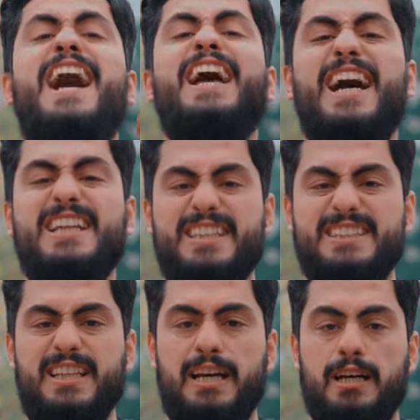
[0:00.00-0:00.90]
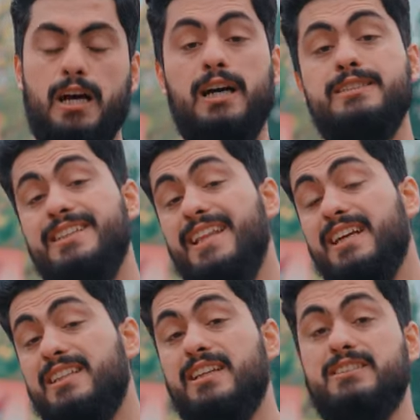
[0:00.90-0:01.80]
hayatında artık ne
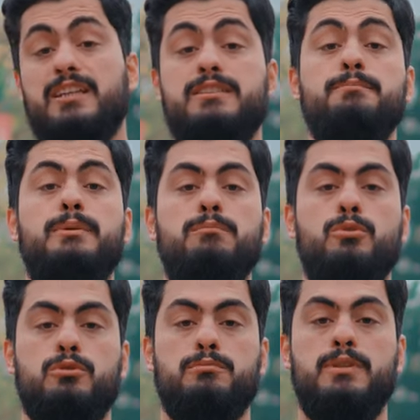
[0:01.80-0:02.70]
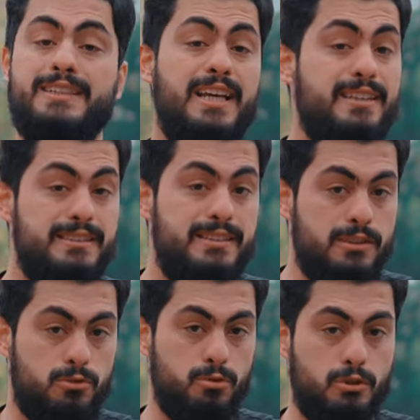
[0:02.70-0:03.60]
kadar yaşarsın bilmiyorum. Ecel
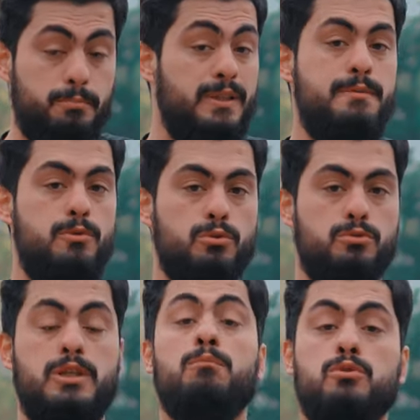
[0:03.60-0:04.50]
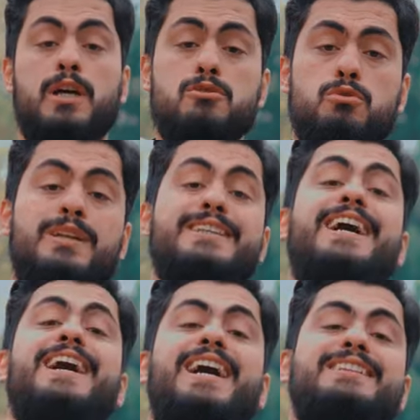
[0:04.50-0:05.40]
gizlidir çünkü bilemiyoruz. Bundan sonraki
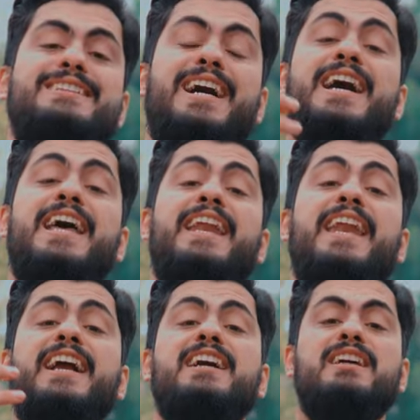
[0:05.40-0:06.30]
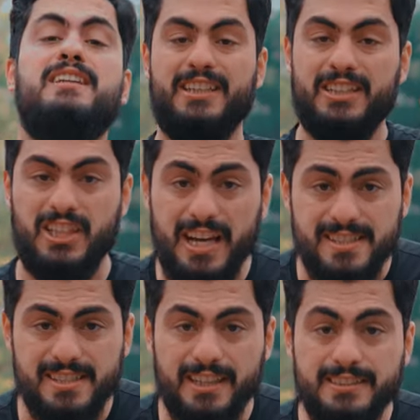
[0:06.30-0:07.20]
hayatında ne kadar
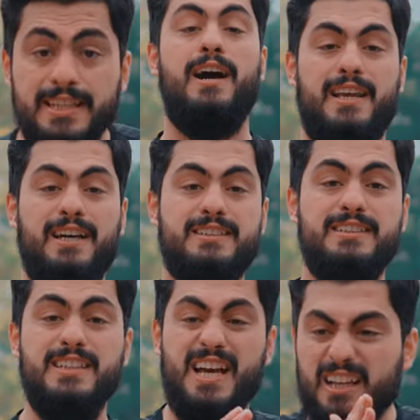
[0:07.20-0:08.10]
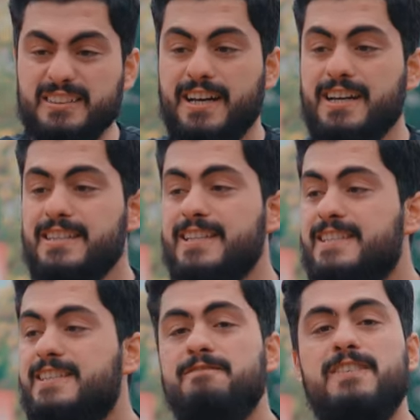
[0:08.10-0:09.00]
yaşarsan hayatını Allah'ın
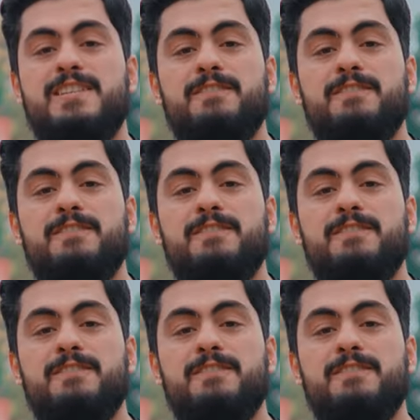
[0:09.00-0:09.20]
isim ve